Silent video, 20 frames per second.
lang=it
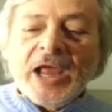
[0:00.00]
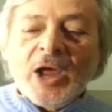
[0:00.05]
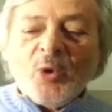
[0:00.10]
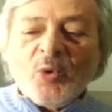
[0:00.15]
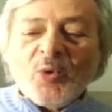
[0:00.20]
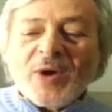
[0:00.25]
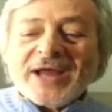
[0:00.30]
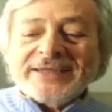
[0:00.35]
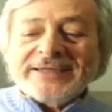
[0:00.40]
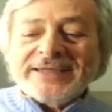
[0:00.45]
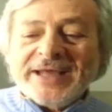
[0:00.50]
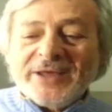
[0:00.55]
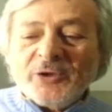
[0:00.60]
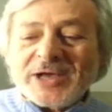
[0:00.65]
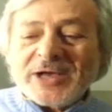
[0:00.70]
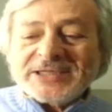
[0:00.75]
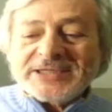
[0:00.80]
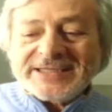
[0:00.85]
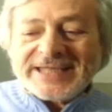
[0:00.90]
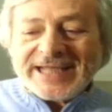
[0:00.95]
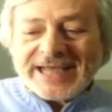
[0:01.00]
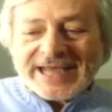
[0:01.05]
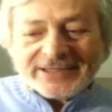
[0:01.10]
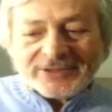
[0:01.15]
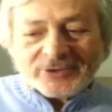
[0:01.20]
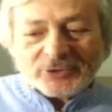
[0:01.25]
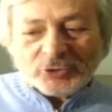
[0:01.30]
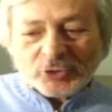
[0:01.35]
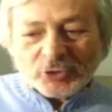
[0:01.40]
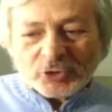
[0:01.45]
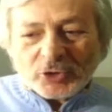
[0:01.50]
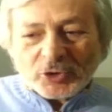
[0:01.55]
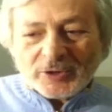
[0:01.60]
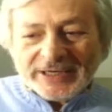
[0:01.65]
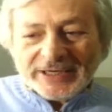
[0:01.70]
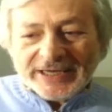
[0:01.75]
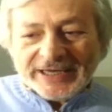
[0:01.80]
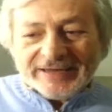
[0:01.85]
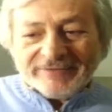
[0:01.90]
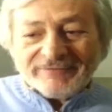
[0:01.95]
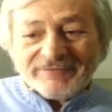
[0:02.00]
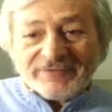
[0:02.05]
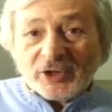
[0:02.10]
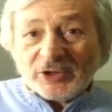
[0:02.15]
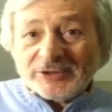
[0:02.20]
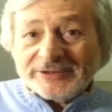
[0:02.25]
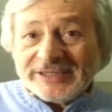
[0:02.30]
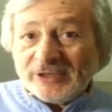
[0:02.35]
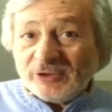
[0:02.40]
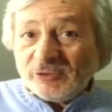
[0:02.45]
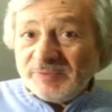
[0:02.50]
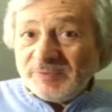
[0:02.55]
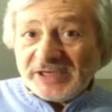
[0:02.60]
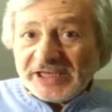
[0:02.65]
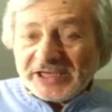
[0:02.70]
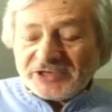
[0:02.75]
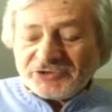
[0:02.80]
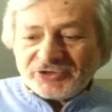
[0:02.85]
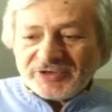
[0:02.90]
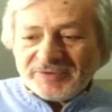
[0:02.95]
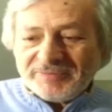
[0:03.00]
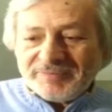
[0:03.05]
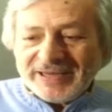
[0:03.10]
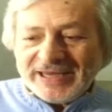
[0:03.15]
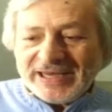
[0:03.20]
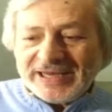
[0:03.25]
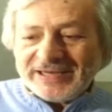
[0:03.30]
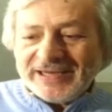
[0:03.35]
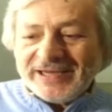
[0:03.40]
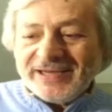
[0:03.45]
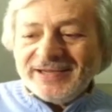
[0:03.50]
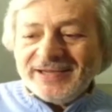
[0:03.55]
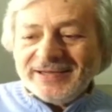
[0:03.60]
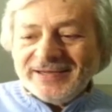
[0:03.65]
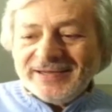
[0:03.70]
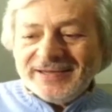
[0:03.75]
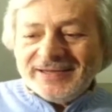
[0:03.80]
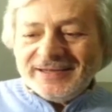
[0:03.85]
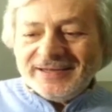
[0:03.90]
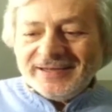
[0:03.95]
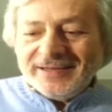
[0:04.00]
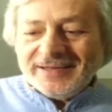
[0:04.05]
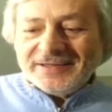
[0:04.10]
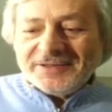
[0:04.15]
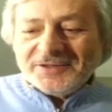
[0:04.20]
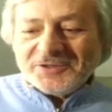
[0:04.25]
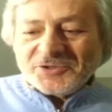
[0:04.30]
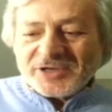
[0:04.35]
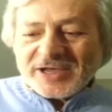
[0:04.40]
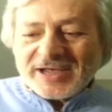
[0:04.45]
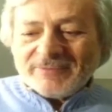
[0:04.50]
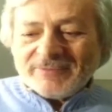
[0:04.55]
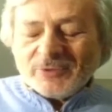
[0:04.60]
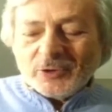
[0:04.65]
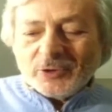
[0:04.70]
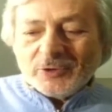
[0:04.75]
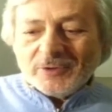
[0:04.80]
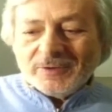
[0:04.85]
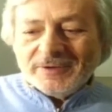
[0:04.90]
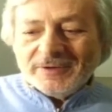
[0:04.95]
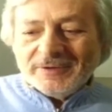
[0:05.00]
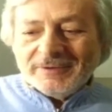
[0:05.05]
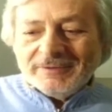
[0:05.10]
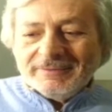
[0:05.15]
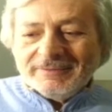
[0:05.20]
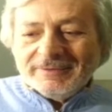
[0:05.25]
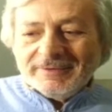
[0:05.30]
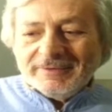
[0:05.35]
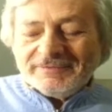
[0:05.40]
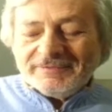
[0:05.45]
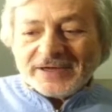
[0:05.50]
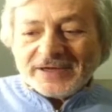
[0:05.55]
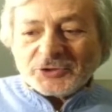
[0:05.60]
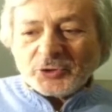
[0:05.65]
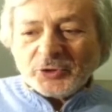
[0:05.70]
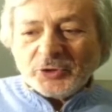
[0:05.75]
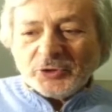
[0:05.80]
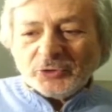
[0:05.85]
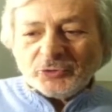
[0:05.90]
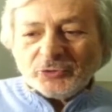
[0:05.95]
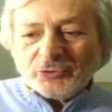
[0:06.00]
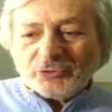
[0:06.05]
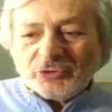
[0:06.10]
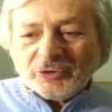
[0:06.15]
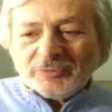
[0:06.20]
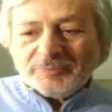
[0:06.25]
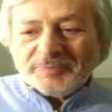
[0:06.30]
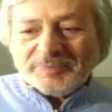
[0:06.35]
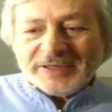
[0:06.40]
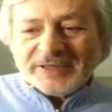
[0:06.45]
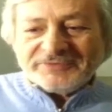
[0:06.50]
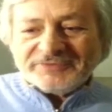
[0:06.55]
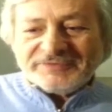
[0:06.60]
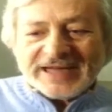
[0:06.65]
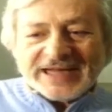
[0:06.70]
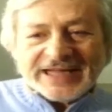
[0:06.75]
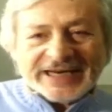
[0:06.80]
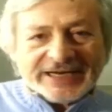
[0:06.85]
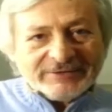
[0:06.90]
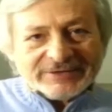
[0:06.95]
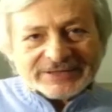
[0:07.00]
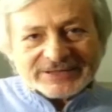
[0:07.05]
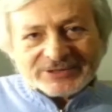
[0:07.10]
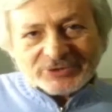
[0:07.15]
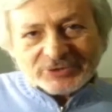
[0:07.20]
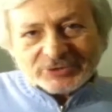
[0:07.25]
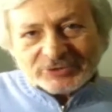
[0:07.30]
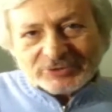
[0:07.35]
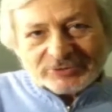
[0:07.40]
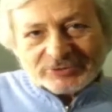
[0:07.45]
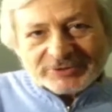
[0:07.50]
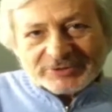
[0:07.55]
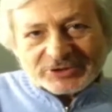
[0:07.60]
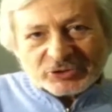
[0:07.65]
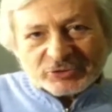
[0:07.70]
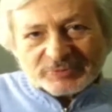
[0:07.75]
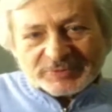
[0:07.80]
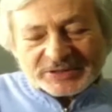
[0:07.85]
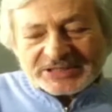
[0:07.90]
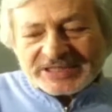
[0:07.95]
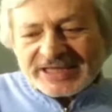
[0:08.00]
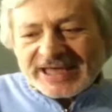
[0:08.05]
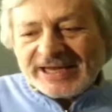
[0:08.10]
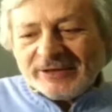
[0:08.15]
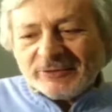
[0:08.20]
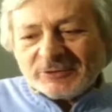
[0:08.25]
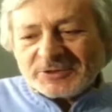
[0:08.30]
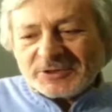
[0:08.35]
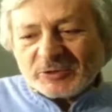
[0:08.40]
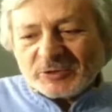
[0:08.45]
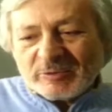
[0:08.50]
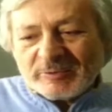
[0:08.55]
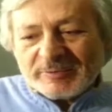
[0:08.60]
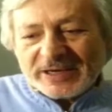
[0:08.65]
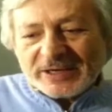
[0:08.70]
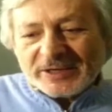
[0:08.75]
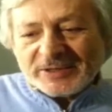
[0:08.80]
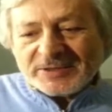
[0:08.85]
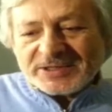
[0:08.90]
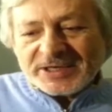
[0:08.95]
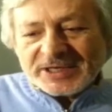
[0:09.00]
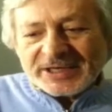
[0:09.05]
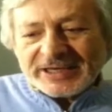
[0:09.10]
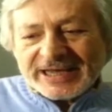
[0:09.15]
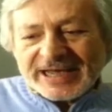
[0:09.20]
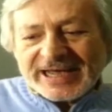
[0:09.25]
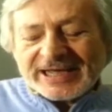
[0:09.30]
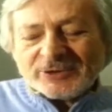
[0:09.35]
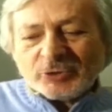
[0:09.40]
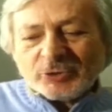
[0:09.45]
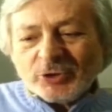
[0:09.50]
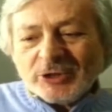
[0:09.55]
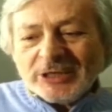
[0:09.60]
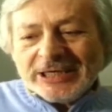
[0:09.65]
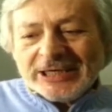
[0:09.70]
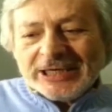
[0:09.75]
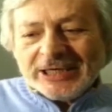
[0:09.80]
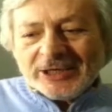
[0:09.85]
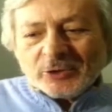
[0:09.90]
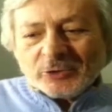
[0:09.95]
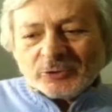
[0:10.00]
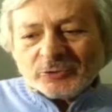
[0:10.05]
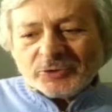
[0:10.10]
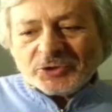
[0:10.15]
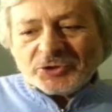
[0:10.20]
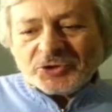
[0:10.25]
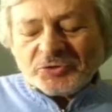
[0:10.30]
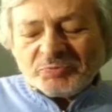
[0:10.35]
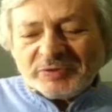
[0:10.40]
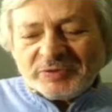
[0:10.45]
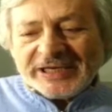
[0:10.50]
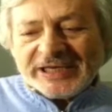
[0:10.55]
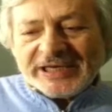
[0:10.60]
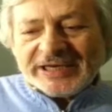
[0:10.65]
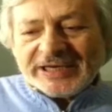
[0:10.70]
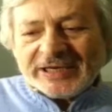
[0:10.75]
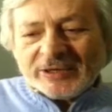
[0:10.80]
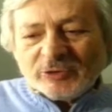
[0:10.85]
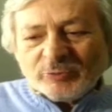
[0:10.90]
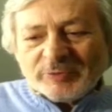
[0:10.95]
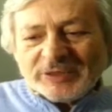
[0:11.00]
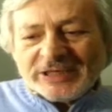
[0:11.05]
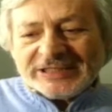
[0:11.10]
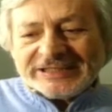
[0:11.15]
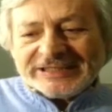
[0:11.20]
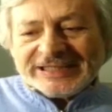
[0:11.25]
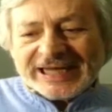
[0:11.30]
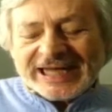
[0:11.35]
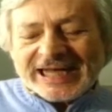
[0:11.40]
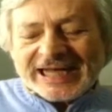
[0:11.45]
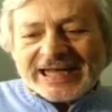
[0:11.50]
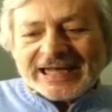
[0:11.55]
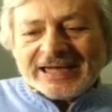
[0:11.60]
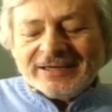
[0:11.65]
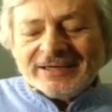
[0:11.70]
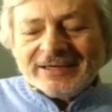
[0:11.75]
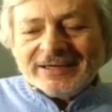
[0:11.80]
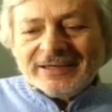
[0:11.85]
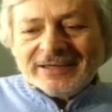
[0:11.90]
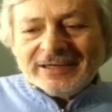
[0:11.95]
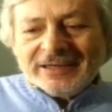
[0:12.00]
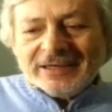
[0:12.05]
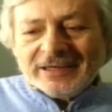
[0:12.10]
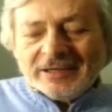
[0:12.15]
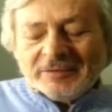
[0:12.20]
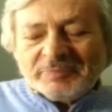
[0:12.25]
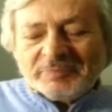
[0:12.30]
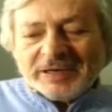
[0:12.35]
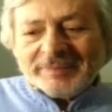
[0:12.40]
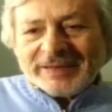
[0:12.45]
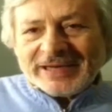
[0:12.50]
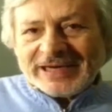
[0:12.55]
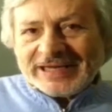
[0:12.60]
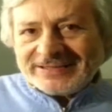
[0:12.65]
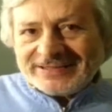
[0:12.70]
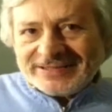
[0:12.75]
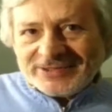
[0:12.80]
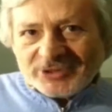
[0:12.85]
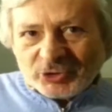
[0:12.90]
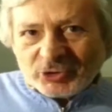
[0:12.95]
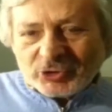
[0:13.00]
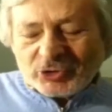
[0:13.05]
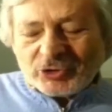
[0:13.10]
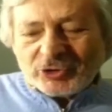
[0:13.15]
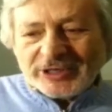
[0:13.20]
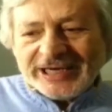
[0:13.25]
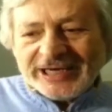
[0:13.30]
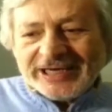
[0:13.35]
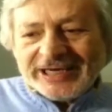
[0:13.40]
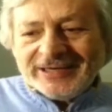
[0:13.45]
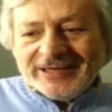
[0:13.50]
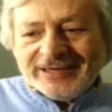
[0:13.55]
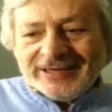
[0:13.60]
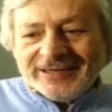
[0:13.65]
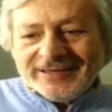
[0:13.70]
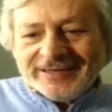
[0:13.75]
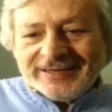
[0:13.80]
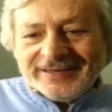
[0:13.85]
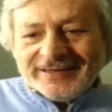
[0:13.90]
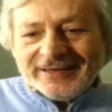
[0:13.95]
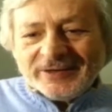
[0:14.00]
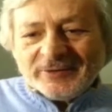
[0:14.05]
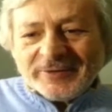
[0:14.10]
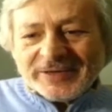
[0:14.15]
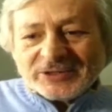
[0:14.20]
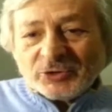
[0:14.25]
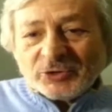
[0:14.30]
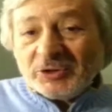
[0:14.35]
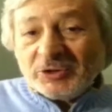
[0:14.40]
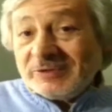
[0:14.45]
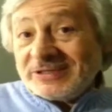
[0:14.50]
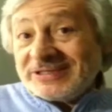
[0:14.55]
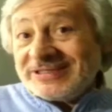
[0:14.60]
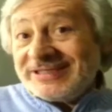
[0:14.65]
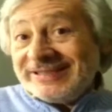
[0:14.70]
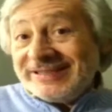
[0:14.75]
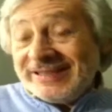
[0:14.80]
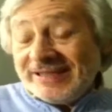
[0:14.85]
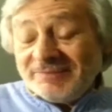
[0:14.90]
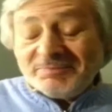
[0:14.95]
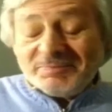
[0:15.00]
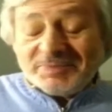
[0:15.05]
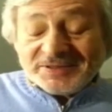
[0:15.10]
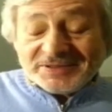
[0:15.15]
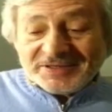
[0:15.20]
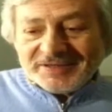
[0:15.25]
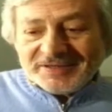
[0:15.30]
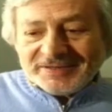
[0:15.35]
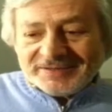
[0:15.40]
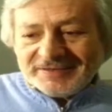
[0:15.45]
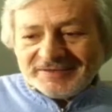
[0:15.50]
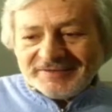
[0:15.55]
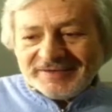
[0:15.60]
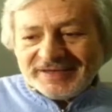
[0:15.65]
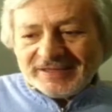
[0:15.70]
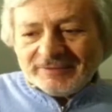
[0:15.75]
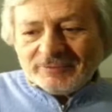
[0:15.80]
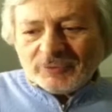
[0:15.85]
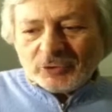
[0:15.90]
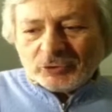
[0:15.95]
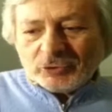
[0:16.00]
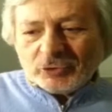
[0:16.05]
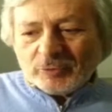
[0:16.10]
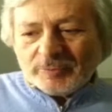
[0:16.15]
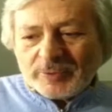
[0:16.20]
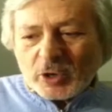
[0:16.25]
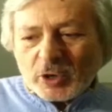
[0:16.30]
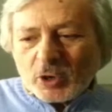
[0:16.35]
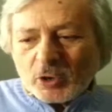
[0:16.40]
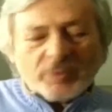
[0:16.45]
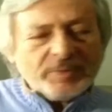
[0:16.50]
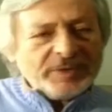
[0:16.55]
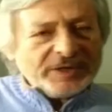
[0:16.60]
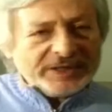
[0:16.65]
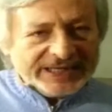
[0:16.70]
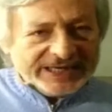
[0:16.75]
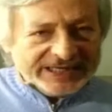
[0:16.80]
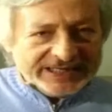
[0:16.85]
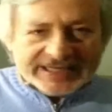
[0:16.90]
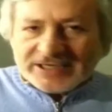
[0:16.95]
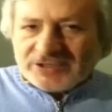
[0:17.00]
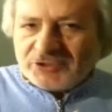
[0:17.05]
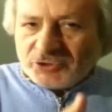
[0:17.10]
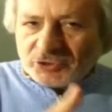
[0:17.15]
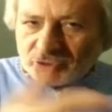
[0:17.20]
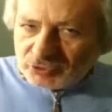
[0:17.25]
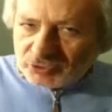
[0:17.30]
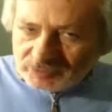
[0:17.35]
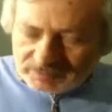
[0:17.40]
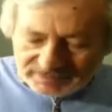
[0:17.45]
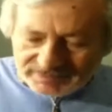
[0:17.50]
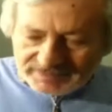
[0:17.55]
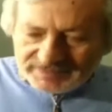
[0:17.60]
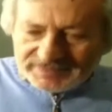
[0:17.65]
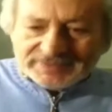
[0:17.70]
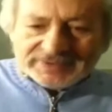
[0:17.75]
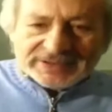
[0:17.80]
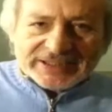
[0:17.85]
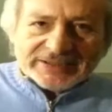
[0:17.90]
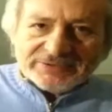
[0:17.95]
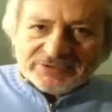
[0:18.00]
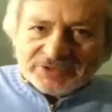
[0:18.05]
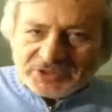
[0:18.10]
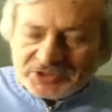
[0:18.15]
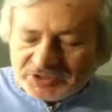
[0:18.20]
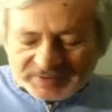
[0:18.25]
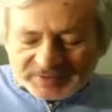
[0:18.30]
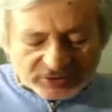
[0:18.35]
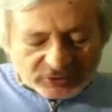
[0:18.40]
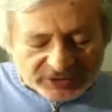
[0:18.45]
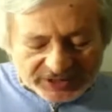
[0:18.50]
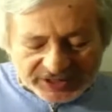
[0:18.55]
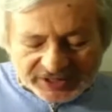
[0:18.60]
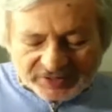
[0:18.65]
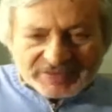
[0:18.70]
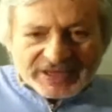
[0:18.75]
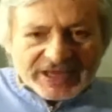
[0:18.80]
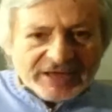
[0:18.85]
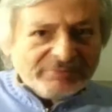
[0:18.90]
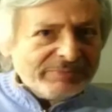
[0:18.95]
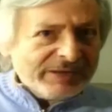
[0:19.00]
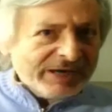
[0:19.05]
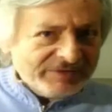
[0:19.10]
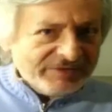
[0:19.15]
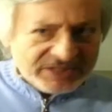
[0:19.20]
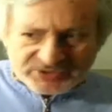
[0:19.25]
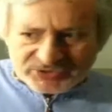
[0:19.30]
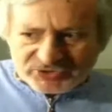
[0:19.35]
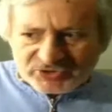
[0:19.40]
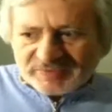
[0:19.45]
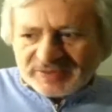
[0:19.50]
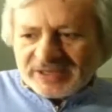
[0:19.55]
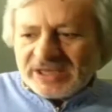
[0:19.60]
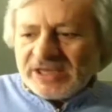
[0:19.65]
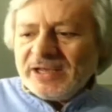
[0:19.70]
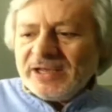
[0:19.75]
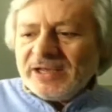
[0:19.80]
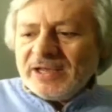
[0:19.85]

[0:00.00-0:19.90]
Guarda, io a stento e a volte non mi riesce bene, eh, diciamo, eh, faccio di tutto per fare questo, questo, mestiere così come mi hanno insegnato, con disciplina, umiltà, eh, preparazione eh, e questo di questi tempi si, si, vede molto poco, per carità ci sono mm, tantissimi colleghi miei bravissimi,